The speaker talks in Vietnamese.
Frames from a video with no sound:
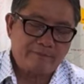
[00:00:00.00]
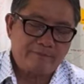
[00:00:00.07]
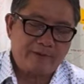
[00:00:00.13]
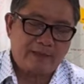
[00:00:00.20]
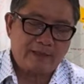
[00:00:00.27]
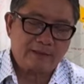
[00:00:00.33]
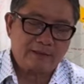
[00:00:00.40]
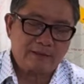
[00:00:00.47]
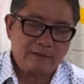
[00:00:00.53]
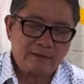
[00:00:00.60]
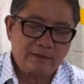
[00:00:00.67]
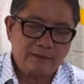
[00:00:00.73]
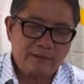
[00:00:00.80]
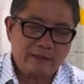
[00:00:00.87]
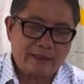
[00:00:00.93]
Phật
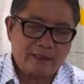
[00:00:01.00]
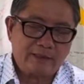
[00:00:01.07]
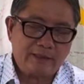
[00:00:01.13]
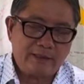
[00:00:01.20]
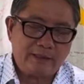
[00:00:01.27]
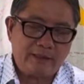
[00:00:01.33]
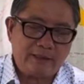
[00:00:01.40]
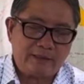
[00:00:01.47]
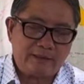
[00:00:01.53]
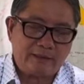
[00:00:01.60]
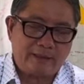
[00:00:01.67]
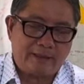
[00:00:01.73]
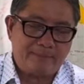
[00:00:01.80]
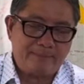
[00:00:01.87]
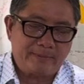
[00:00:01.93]
năng di
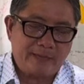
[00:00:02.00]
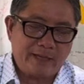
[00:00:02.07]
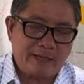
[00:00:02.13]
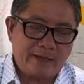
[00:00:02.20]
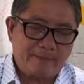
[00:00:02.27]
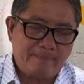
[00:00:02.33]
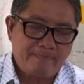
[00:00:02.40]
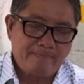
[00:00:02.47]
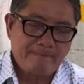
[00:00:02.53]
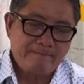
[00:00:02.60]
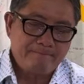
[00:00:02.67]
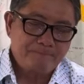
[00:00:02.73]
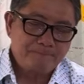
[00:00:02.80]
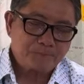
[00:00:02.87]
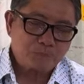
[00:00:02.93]
thậm nan
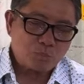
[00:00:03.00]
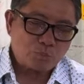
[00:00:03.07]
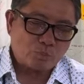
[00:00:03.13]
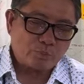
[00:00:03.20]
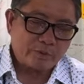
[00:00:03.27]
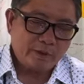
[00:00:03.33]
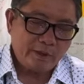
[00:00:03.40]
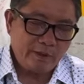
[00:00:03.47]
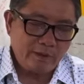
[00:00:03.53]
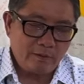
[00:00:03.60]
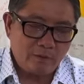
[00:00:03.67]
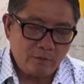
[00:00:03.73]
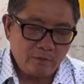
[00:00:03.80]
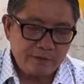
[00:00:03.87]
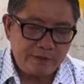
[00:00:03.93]
hy
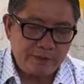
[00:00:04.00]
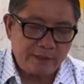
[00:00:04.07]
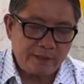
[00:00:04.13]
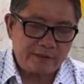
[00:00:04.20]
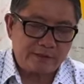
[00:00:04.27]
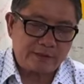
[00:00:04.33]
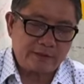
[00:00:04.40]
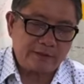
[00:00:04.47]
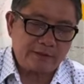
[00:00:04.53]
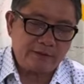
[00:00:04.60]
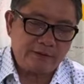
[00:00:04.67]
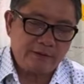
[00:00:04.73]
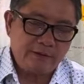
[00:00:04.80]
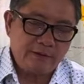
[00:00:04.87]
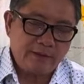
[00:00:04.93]
hữu chi sự
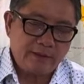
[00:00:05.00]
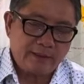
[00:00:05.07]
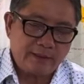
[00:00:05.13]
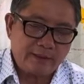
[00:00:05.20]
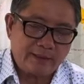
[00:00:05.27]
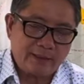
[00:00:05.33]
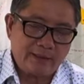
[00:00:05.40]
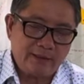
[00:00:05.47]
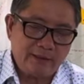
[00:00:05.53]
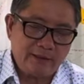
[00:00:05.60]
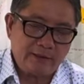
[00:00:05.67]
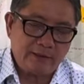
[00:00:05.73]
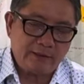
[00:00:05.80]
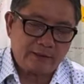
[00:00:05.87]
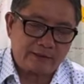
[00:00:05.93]
năng
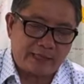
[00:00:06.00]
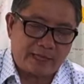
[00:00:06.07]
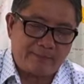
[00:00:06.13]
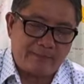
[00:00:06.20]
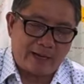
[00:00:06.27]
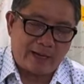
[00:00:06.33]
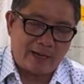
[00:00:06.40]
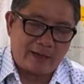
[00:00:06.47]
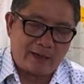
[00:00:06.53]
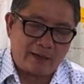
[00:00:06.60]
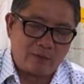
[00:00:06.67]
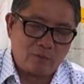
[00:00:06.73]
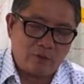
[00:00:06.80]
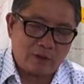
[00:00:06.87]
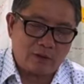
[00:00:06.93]
ư ta bà
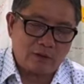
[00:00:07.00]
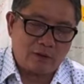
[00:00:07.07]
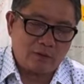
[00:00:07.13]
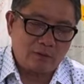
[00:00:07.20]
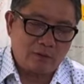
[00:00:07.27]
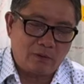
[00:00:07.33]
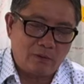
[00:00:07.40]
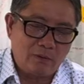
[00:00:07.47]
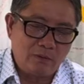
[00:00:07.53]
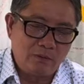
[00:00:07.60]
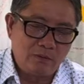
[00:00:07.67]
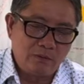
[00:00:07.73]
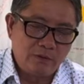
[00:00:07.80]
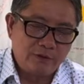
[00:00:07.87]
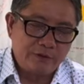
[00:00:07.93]
quốc độ ngũ
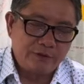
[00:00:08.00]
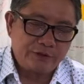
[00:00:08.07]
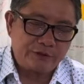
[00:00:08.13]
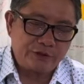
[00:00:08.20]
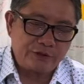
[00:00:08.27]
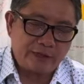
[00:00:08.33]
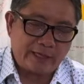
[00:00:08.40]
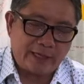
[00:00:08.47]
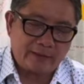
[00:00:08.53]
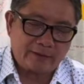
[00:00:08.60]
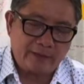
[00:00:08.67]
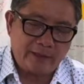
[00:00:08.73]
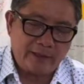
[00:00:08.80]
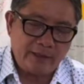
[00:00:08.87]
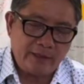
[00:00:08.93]
trượt ác
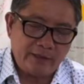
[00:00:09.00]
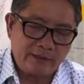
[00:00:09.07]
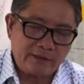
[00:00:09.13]
thế